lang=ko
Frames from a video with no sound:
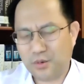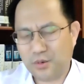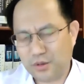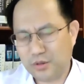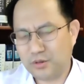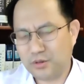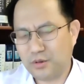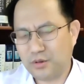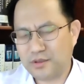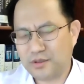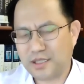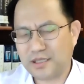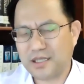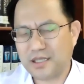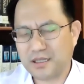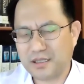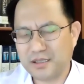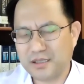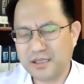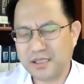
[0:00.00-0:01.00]
오늘도
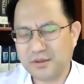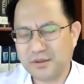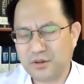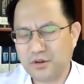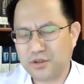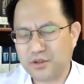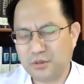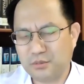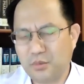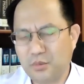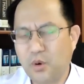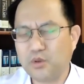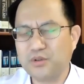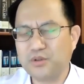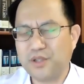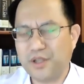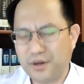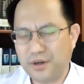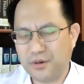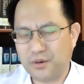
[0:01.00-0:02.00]
세상 근심 걱정
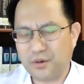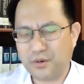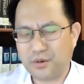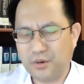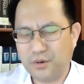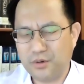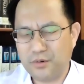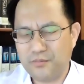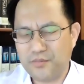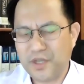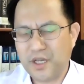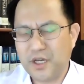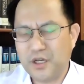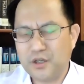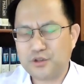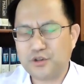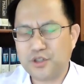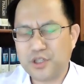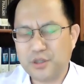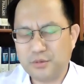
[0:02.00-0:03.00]
모두 내려놓고
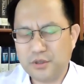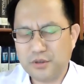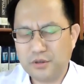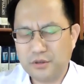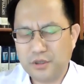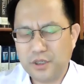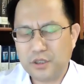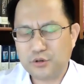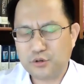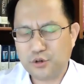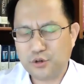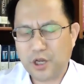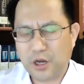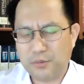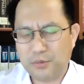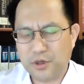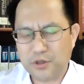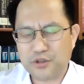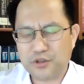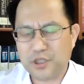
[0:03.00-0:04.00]
주님을
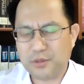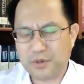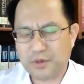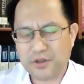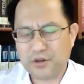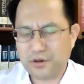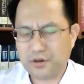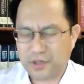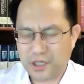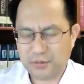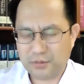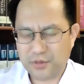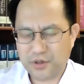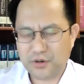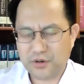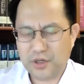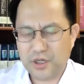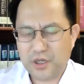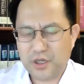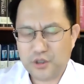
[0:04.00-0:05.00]
두려워하며 주님을
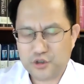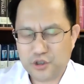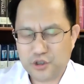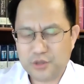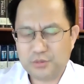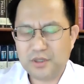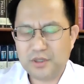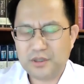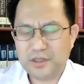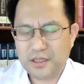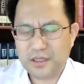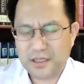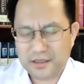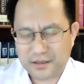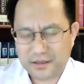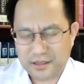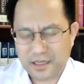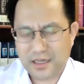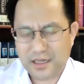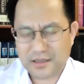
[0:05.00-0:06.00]
경외하며 주님을
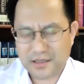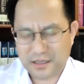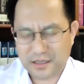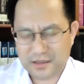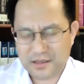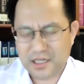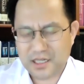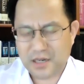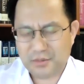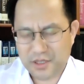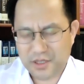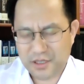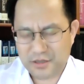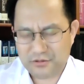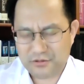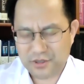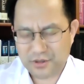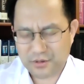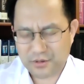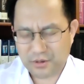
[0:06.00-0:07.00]
따라 사는 삶이 될
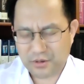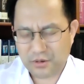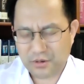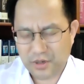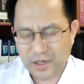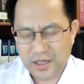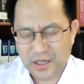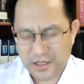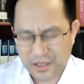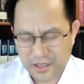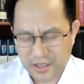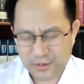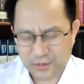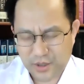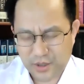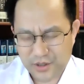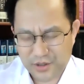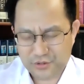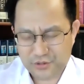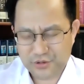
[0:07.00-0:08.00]
수 있도록
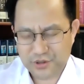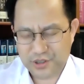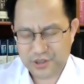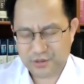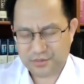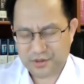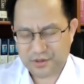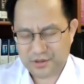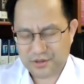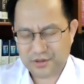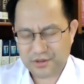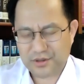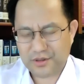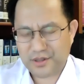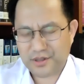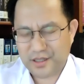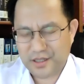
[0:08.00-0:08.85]
인도하여 주시옵소서.